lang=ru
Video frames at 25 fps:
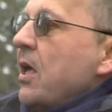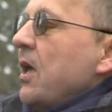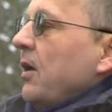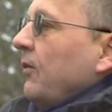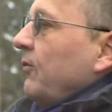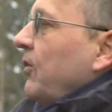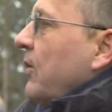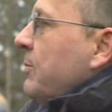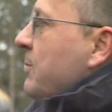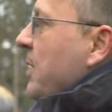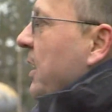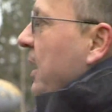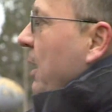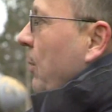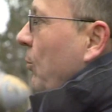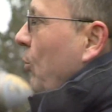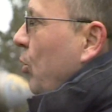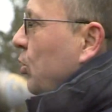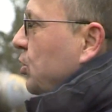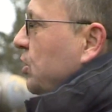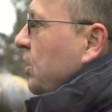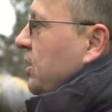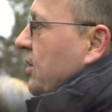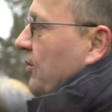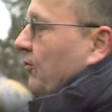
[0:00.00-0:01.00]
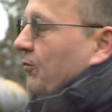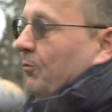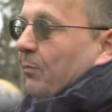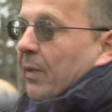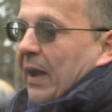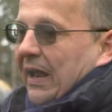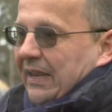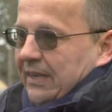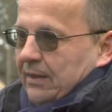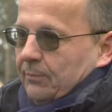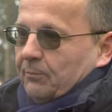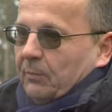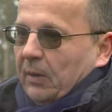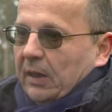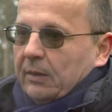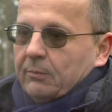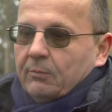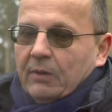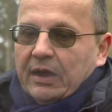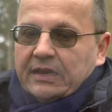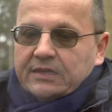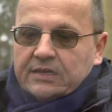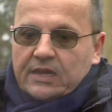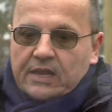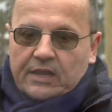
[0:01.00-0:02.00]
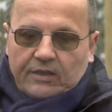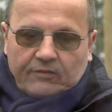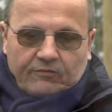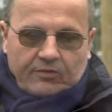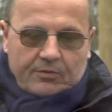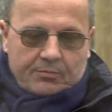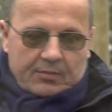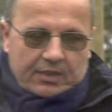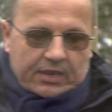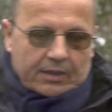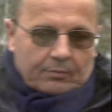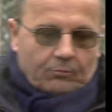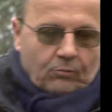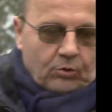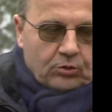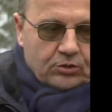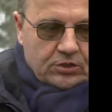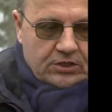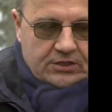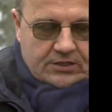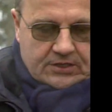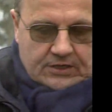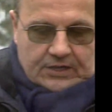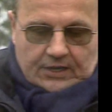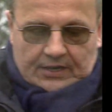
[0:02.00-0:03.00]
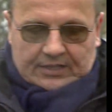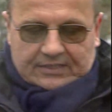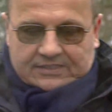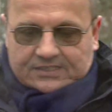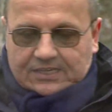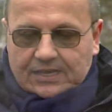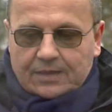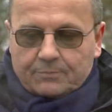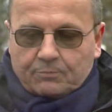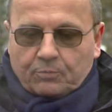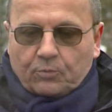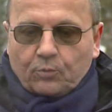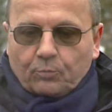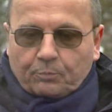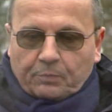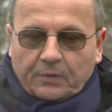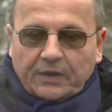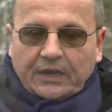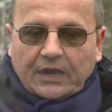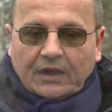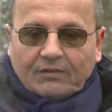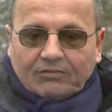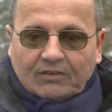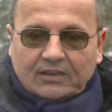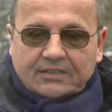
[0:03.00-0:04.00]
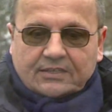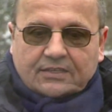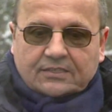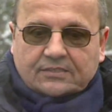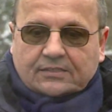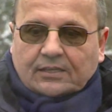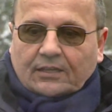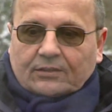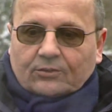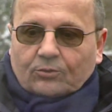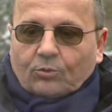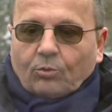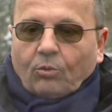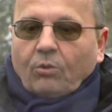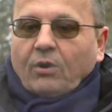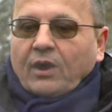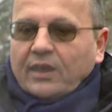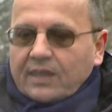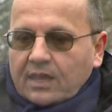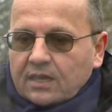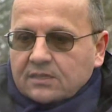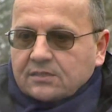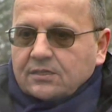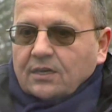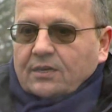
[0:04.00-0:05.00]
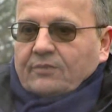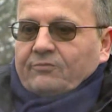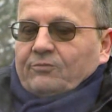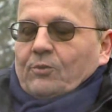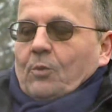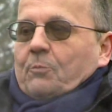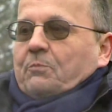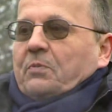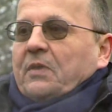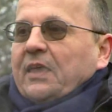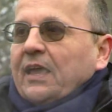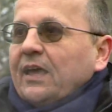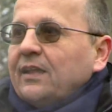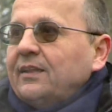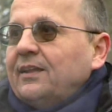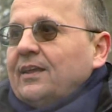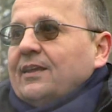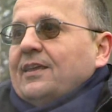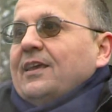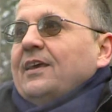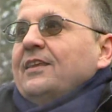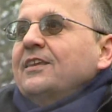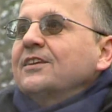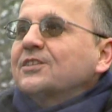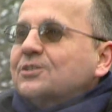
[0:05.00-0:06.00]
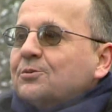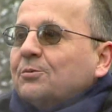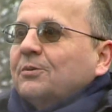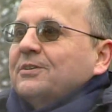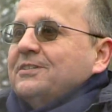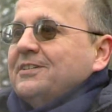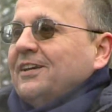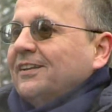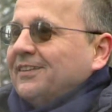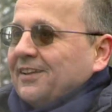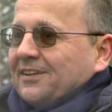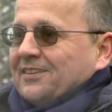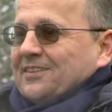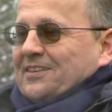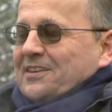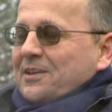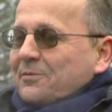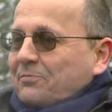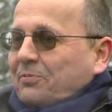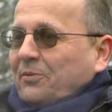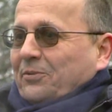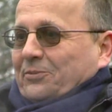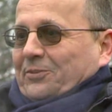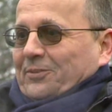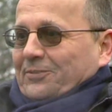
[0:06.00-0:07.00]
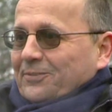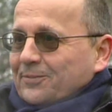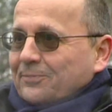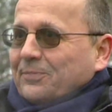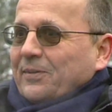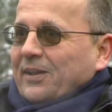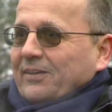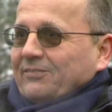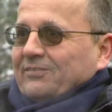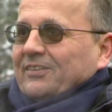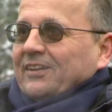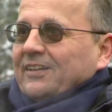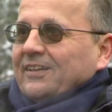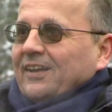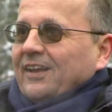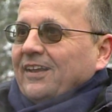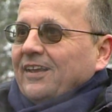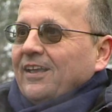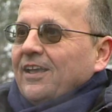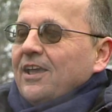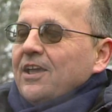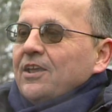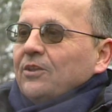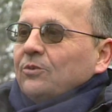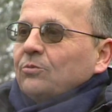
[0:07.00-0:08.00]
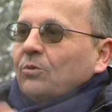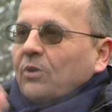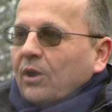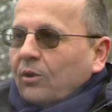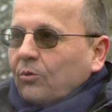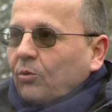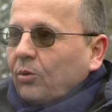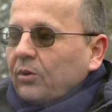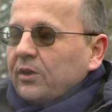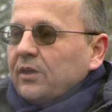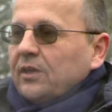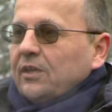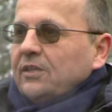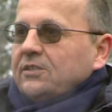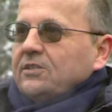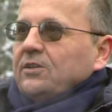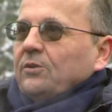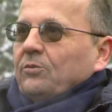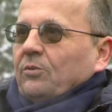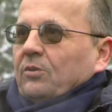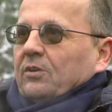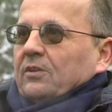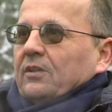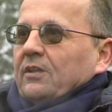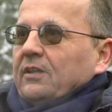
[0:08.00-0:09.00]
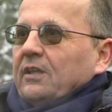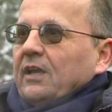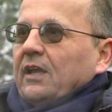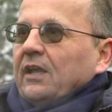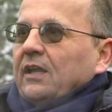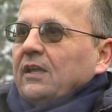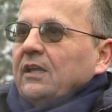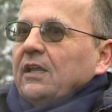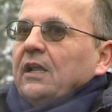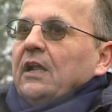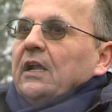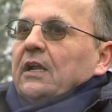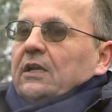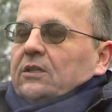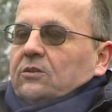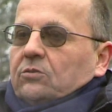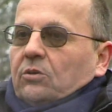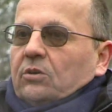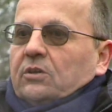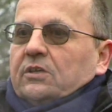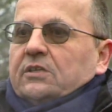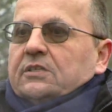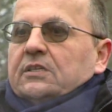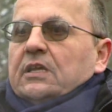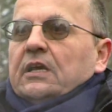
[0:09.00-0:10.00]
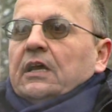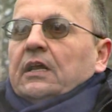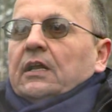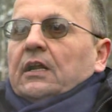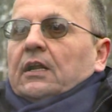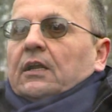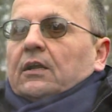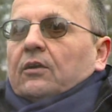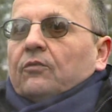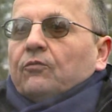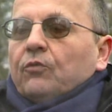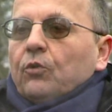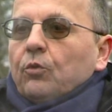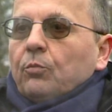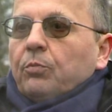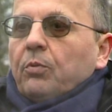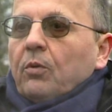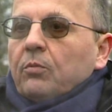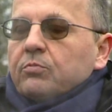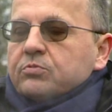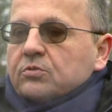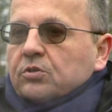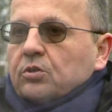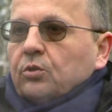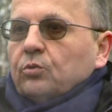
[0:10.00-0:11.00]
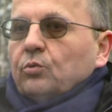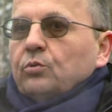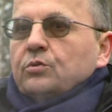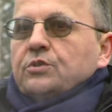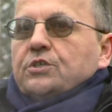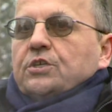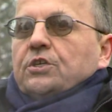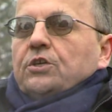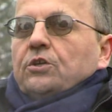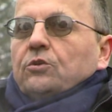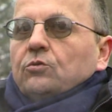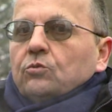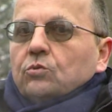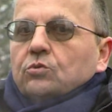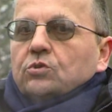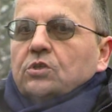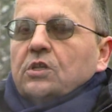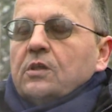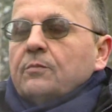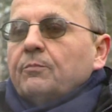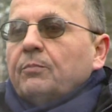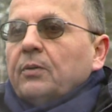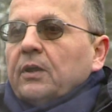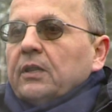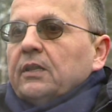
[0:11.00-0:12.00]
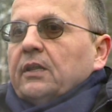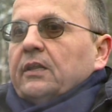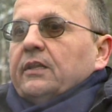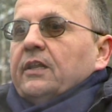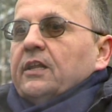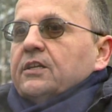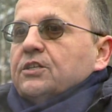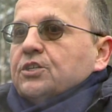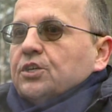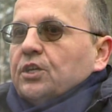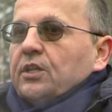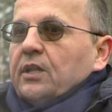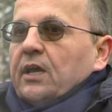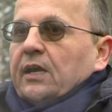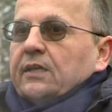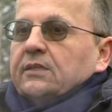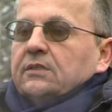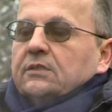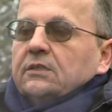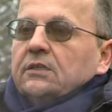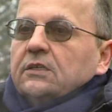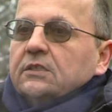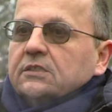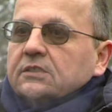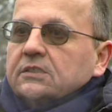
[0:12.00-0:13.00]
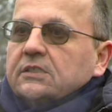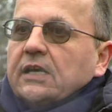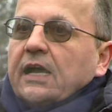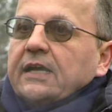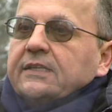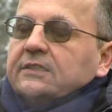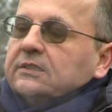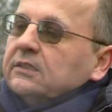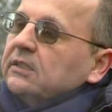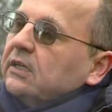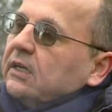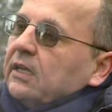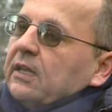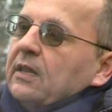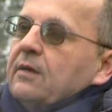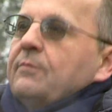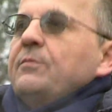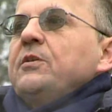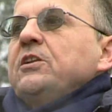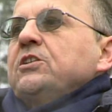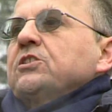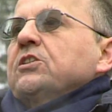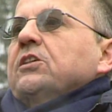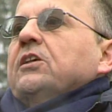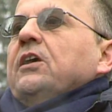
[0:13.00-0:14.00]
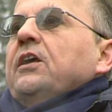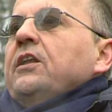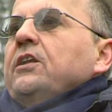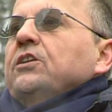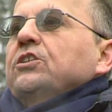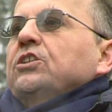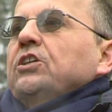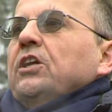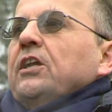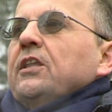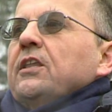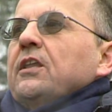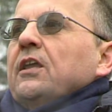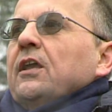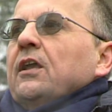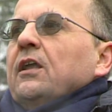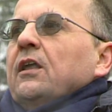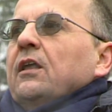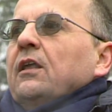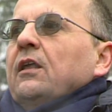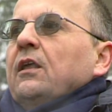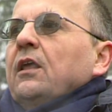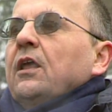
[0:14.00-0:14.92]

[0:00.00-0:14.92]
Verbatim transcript: Вы меня можете в бане поймать, вы меня можете цепью приковать к станку, а я все равно пьяный, я ничего делать не буду, ну правда, да? Ну какой идиот, да? То есть в любом случае нужно было начинать искать экономическое решение.